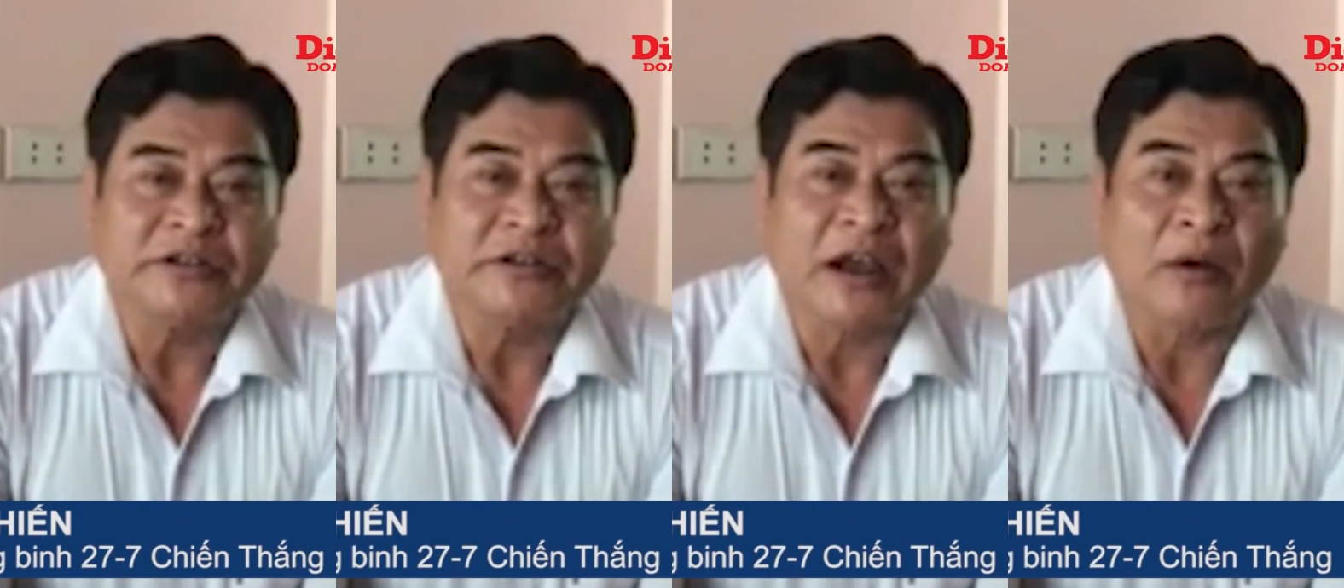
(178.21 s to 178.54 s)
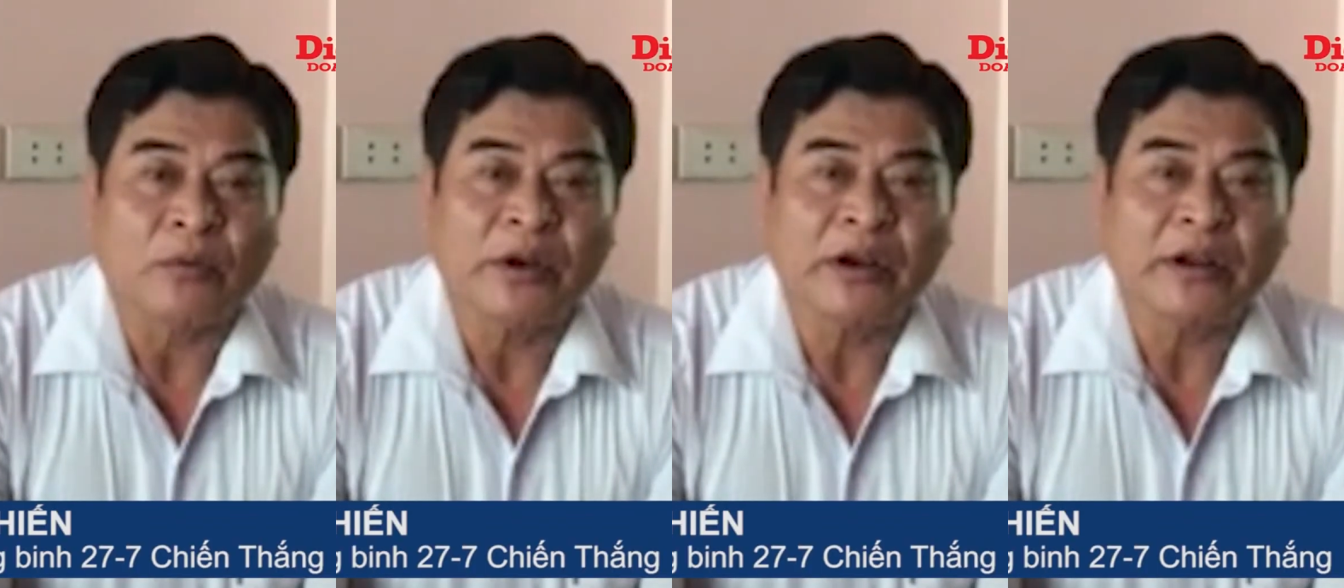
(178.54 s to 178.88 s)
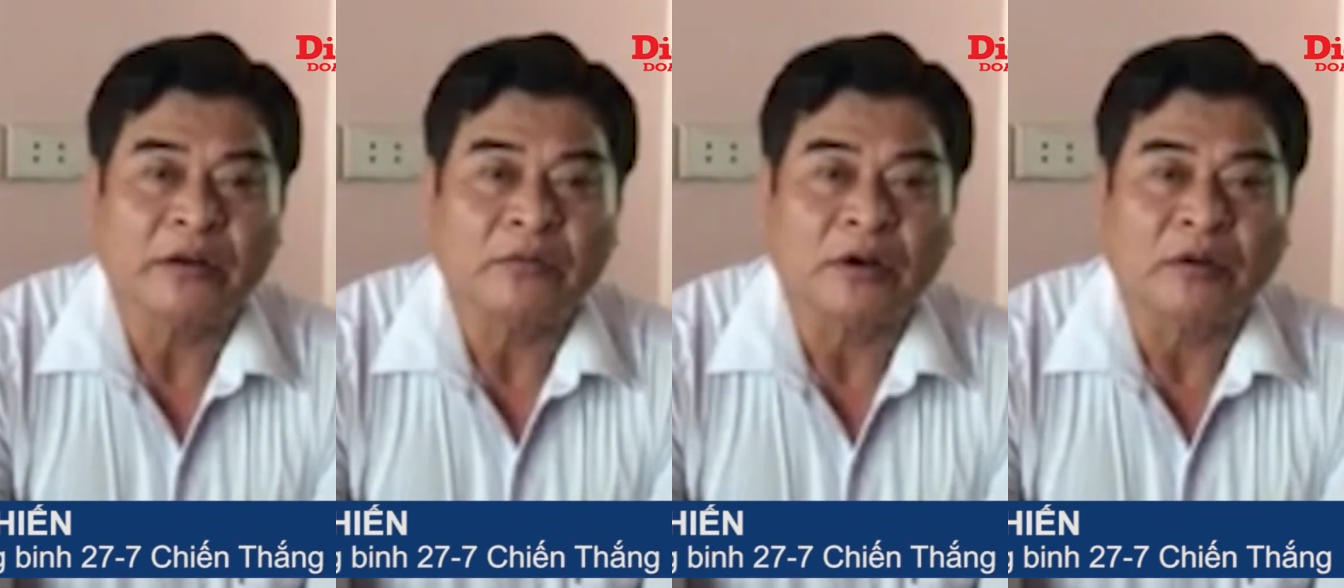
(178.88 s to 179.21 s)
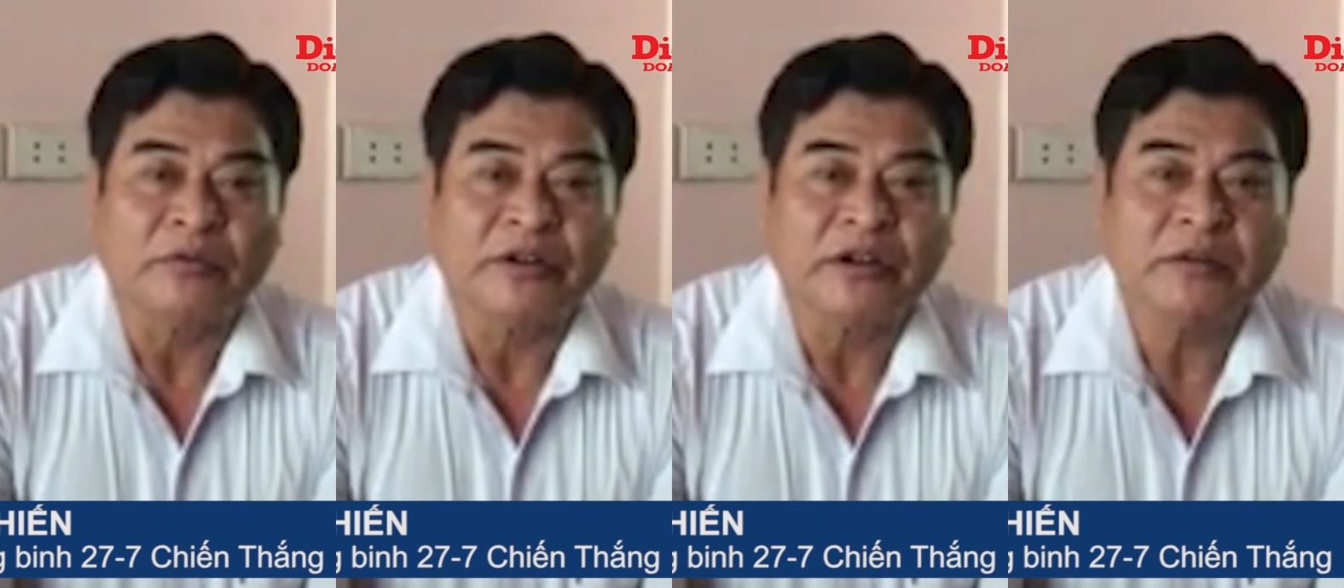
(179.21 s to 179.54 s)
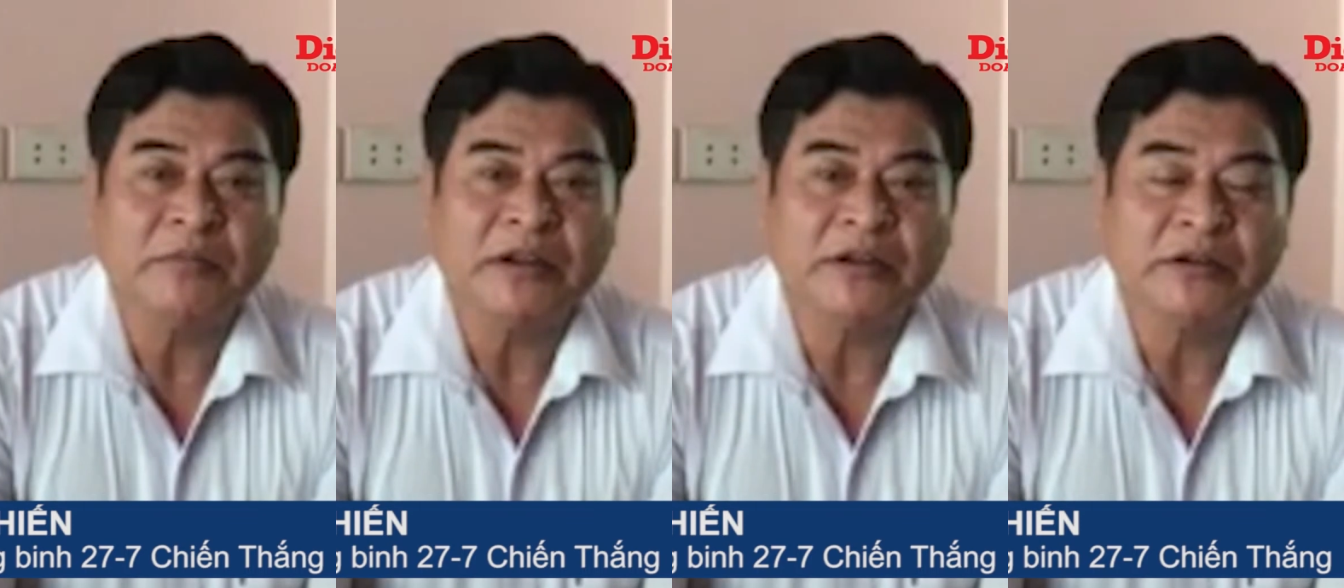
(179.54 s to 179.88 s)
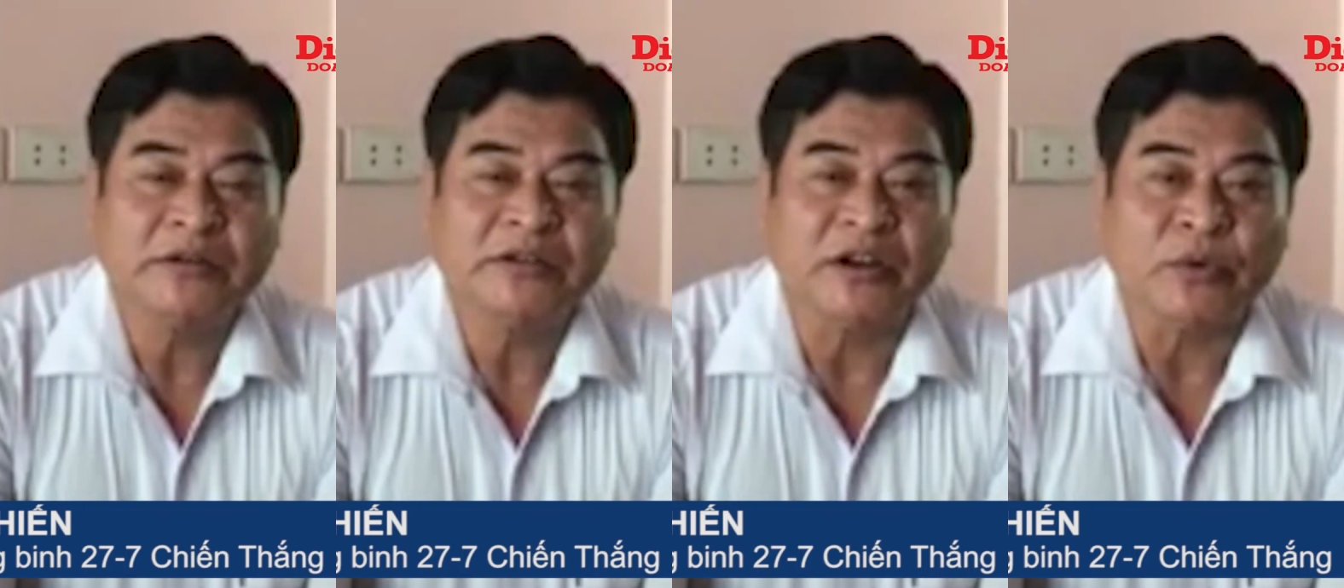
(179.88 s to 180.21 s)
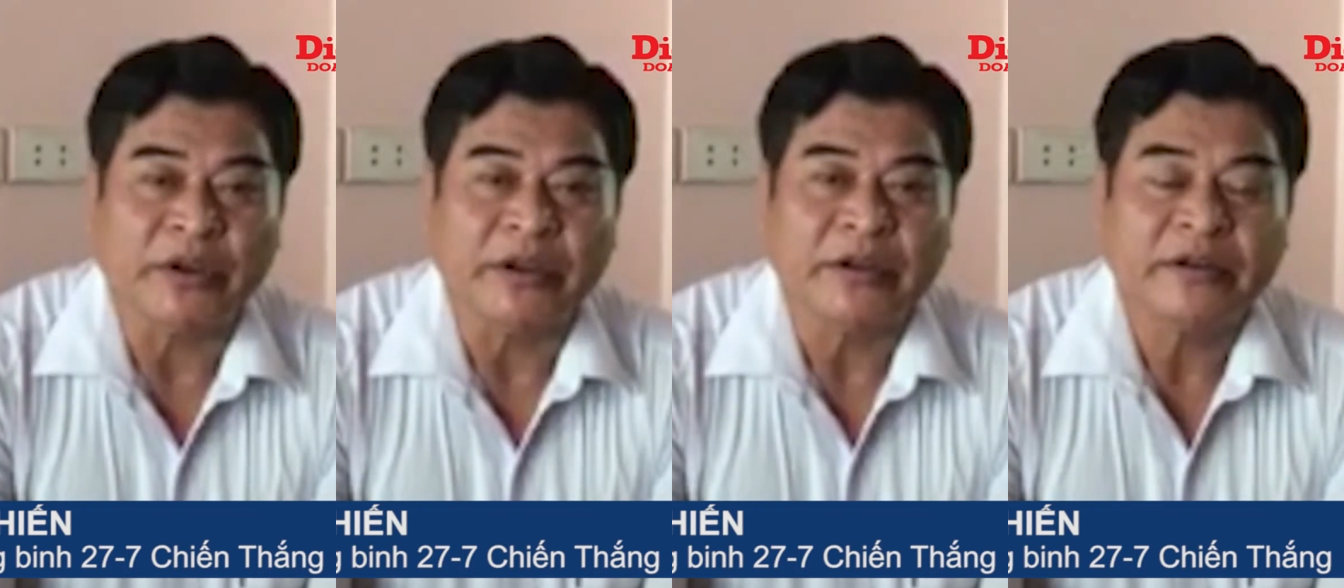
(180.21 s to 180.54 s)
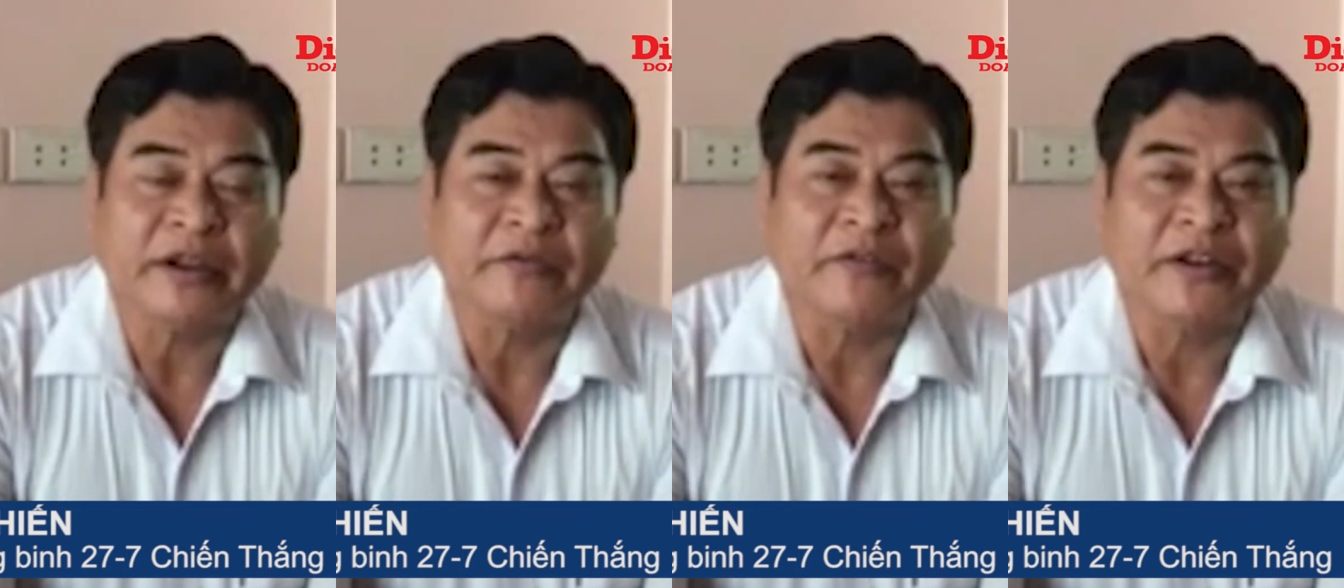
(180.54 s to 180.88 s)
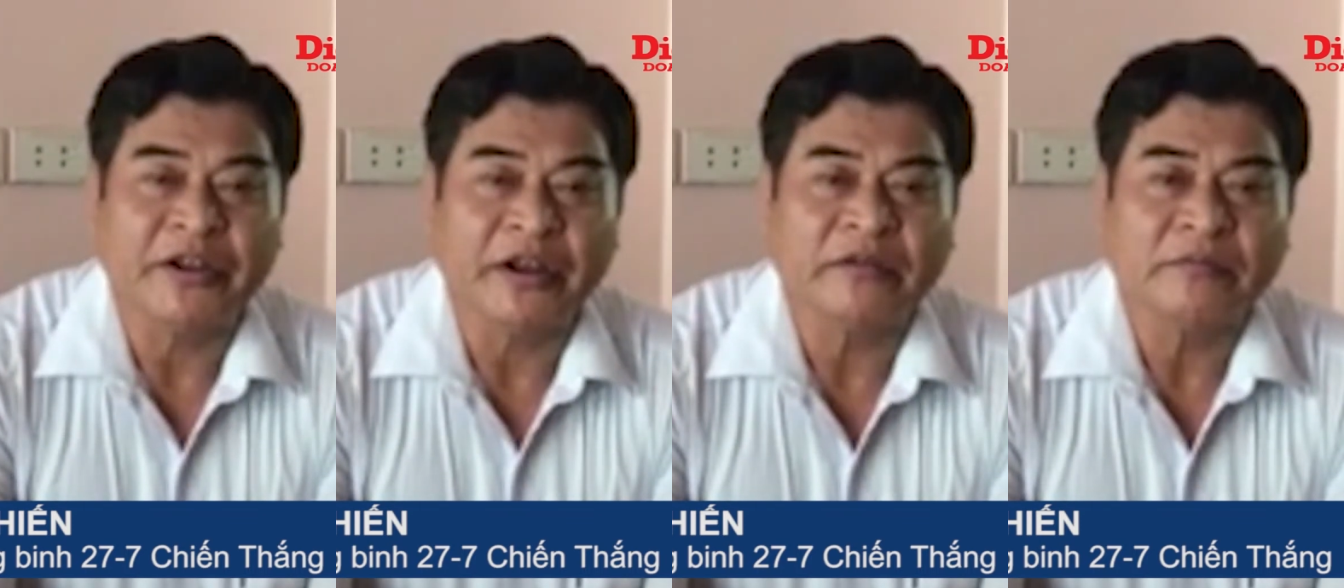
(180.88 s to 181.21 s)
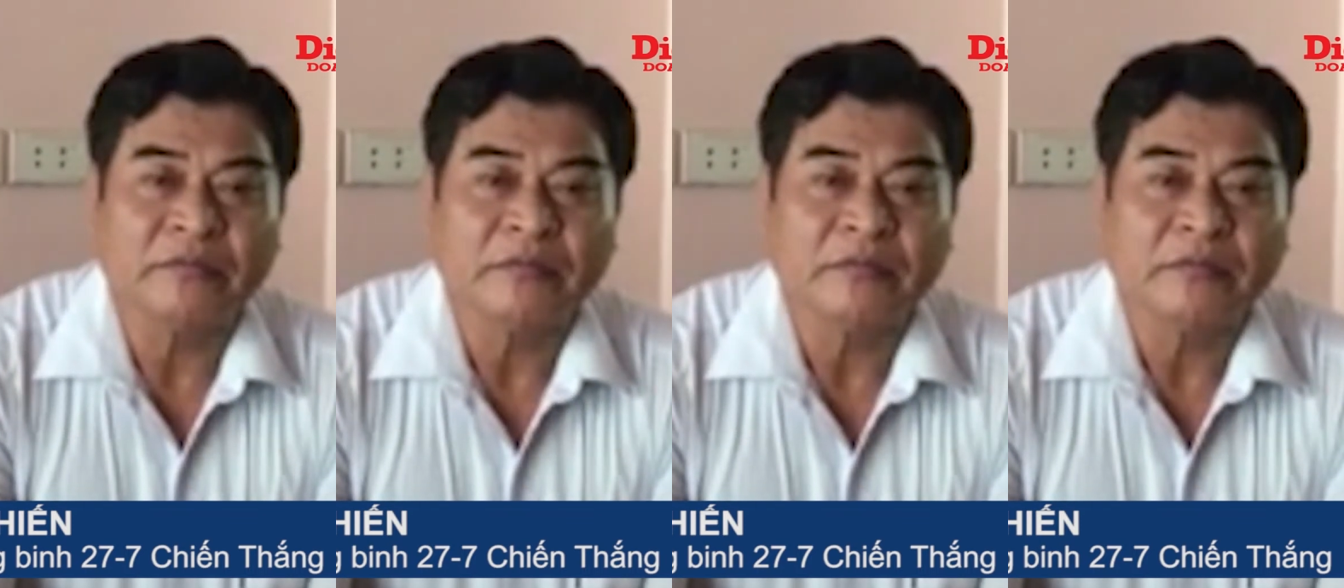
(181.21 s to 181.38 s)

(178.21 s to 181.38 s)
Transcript: chỉ đạo quyết liệt của đồng chí Bí thư tỉnh ủy Trịnh Văn Chiến.